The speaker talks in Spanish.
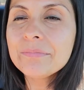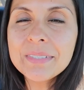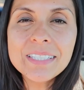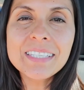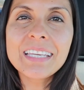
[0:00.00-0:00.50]

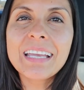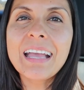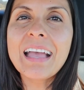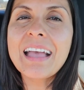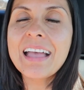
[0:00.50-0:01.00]
Mis
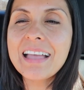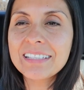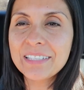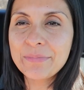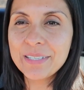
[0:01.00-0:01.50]

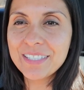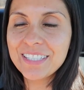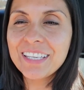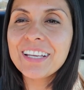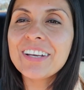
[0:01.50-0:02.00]
chicas y mis
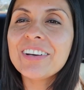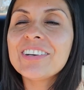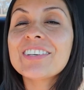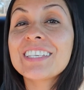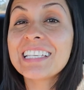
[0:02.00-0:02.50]

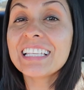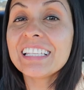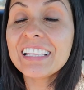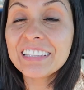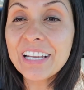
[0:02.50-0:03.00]
chicos, ya
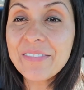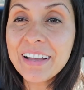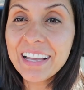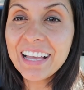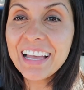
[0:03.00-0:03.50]
salí de
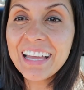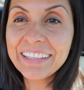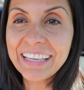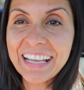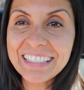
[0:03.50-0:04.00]

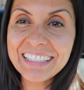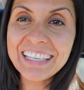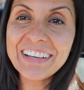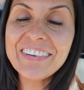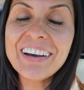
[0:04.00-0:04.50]
trabajar, ya casi
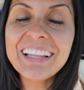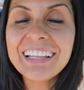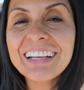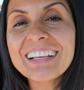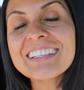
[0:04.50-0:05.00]
llego a
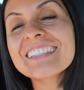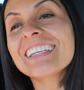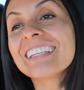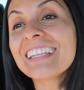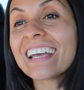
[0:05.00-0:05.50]
la
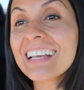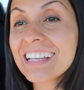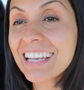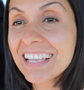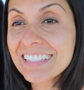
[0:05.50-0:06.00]
casita,
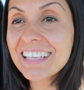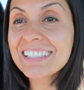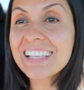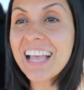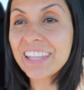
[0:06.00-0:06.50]

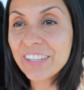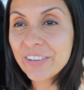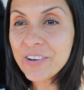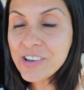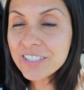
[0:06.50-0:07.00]
gracias a
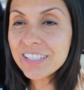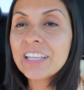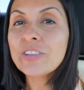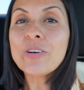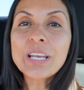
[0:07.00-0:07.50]
Dios.
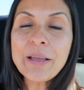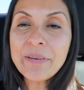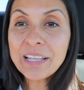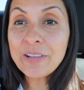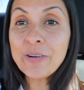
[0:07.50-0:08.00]
No
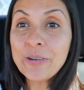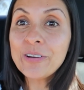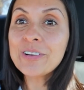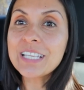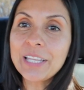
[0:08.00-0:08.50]
grabé luego,
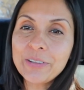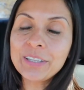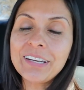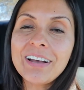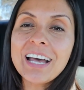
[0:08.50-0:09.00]
luego saliendo
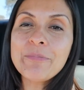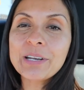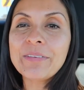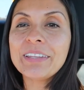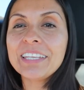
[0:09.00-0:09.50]
de trabajar
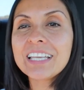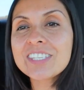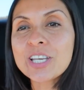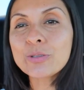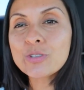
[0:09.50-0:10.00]
porque venía
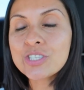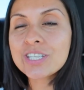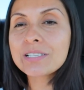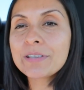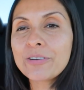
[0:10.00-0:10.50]
echando
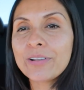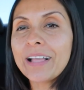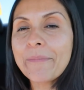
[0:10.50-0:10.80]
chisme con